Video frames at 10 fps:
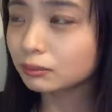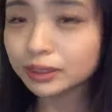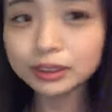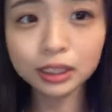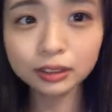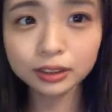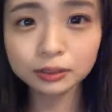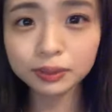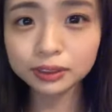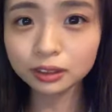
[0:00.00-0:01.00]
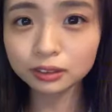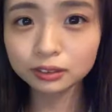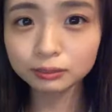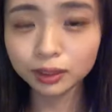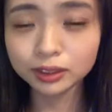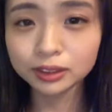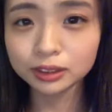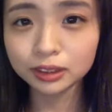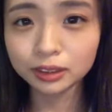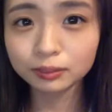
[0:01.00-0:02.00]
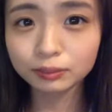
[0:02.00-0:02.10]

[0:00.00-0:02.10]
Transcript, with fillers: バッシさん石橋さんバッシーって